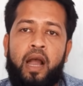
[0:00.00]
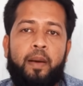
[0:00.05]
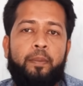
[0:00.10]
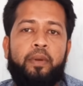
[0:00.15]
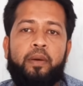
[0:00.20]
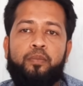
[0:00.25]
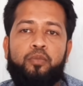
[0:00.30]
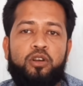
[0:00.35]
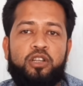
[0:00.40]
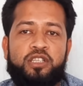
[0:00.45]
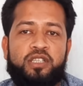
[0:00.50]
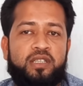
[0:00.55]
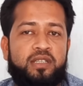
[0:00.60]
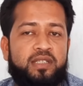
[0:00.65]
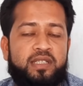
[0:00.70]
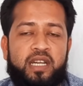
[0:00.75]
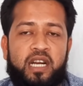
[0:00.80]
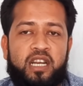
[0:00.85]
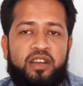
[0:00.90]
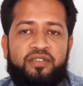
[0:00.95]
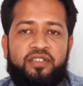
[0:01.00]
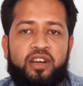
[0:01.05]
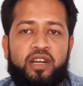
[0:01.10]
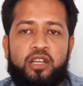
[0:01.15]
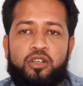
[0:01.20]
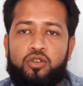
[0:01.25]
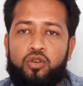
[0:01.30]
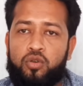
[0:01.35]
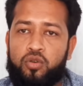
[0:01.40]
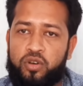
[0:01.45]
আপনার পুলিশ ক্লিয়ারেন্স
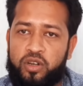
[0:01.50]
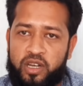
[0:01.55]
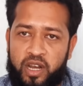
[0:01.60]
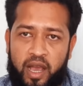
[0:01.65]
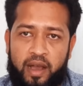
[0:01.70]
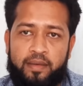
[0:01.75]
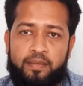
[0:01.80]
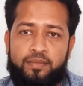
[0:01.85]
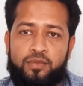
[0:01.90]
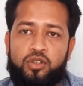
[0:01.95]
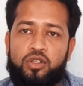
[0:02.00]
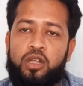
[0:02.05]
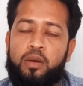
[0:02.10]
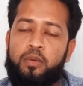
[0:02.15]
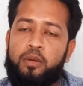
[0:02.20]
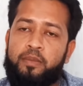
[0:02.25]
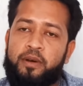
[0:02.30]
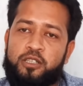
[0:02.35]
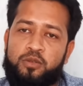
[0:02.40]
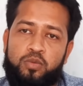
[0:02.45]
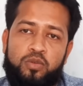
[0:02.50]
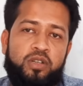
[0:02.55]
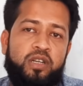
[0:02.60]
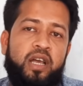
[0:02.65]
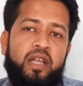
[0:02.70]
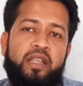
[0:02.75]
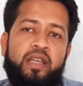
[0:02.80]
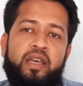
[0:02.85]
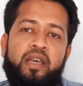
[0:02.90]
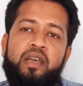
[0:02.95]
সার্টিফিকেটটা জরুরি না যদি আপনার পাসপোর্ট
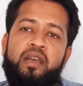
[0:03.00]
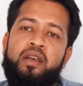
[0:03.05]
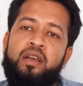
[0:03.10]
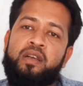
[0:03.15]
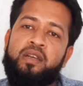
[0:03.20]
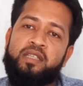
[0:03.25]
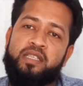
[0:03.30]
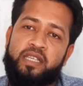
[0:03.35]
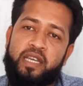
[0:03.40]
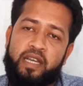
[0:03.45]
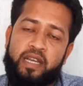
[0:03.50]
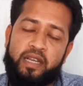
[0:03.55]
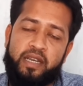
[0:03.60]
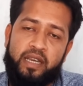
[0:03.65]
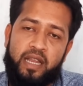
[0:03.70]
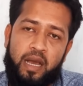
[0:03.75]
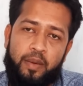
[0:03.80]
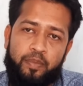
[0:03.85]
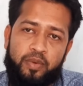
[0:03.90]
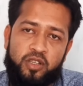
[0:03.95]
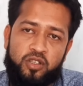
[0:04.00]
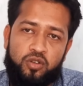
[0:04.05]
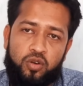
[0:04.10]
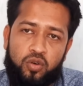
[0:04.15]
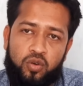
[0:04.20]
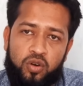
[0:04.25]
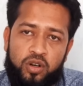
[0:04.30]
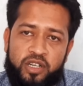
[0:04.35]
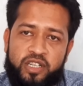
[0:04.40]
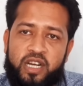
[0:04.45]
না থাকে সেক্ষেত্রে আপনি
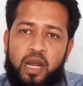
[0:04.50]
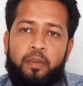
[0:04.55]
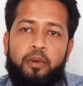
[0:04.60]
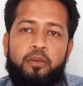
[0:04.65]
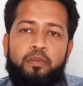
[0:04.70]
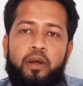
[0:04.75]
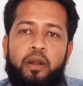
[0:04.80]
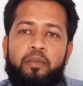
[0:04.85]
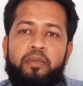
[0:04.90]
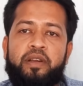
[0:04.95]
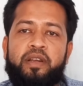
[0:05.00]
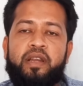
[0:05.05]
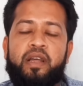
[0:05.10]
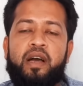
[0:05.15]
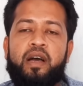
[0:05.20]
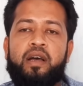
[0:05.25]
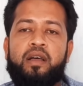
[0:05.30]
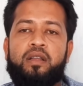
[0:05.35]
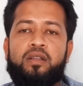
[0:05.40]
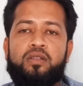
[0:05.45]
যখন ট্রাভেল পারমিটটা